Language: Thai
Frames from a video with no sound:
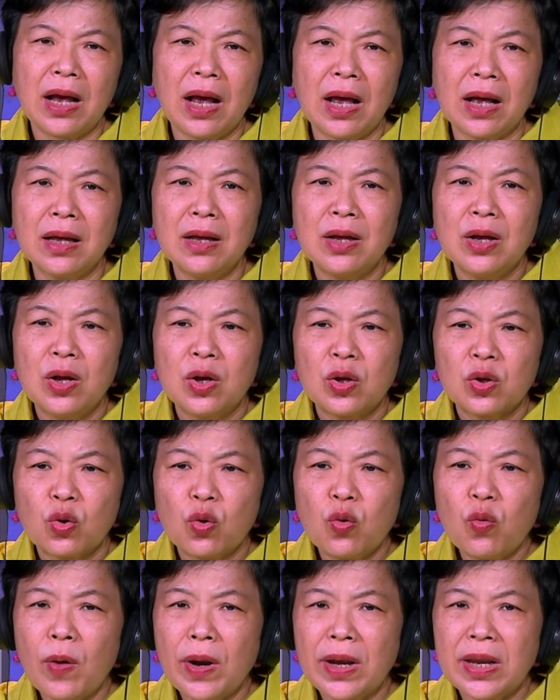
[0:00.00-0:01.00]
ยนะคะ
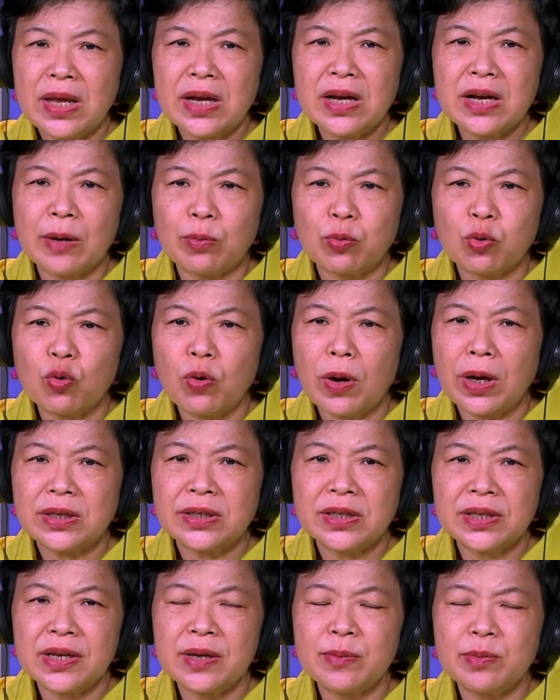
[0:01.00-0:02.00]
ทุกวันนี้เกือบทุกอา
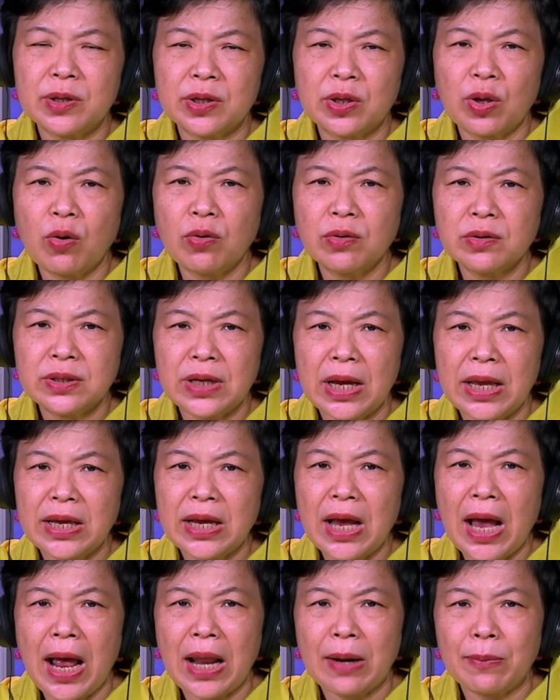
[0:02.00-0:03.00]
ชีพจะต้องใช้
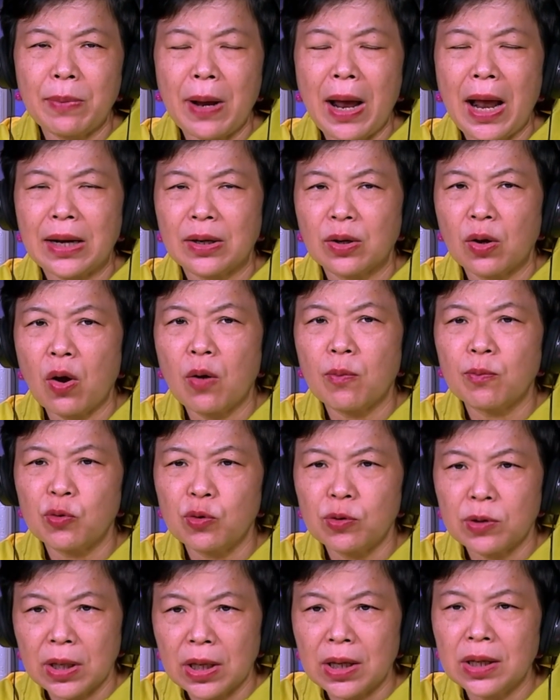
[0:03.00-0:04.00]
งานผ่านคอม
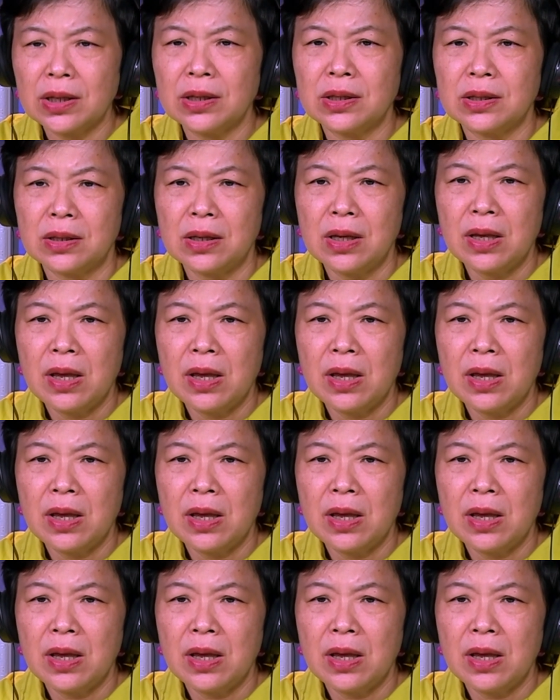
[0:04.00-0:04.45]
พิวเตอร์